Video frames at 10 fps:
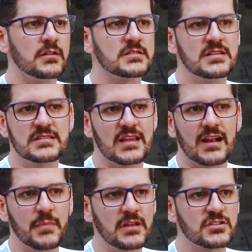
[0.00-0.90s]

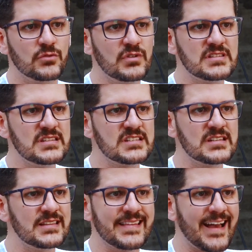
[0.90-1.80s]
Sinceramente, não
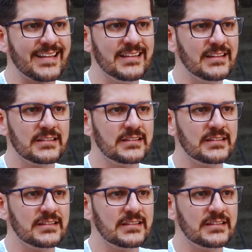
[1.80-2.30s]
existe nada